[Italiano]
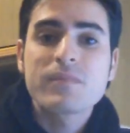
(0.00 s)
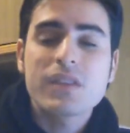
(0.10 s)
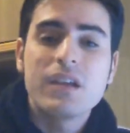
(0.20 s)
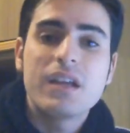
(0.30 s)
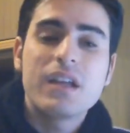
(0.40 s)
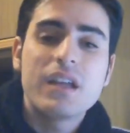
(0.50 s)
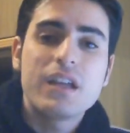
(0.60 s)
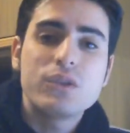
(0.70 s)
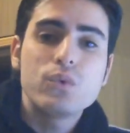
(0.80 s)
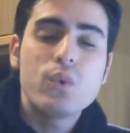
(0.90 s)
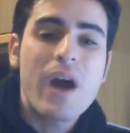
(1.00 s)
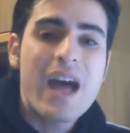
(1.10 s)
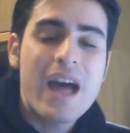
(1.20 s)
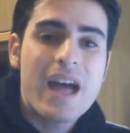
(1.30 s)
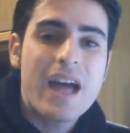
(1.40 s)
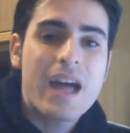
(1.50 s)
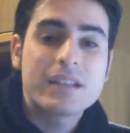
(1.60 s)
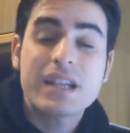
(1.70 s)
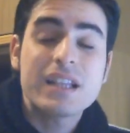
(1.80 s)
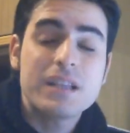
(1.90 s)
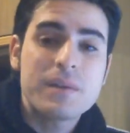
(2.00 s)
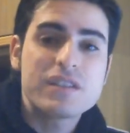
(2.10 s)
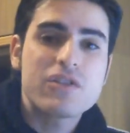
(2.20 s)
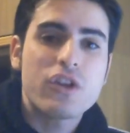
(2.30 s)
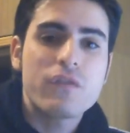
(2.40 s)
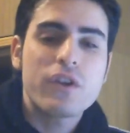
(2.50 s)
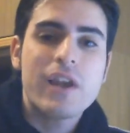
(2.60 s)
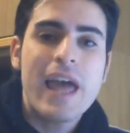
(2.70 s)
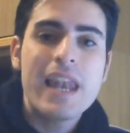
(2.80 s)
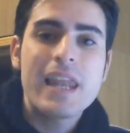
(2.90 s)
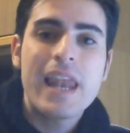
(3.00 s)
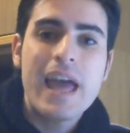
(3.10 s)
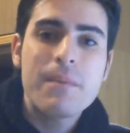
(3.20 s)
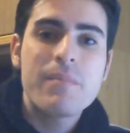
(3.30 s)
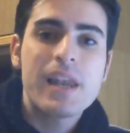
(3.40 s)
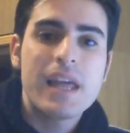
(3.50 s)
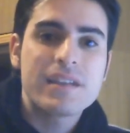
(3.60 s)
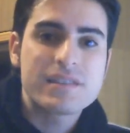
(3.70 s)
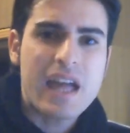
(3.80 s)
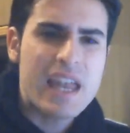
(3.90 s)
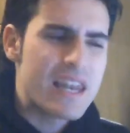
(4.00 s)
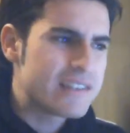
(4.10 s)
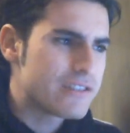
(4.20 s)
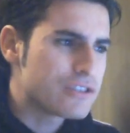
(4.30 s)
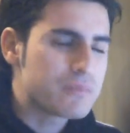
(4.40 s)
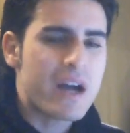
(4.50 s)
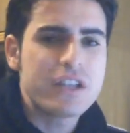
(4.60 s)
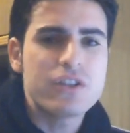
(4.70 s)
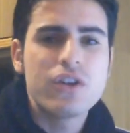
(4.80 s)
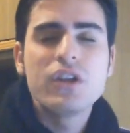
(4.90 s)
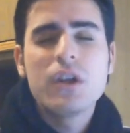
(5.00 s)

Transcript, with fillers: eh, due, tre dimensioni, ovvero la L, la M e la XL se non sbaglio,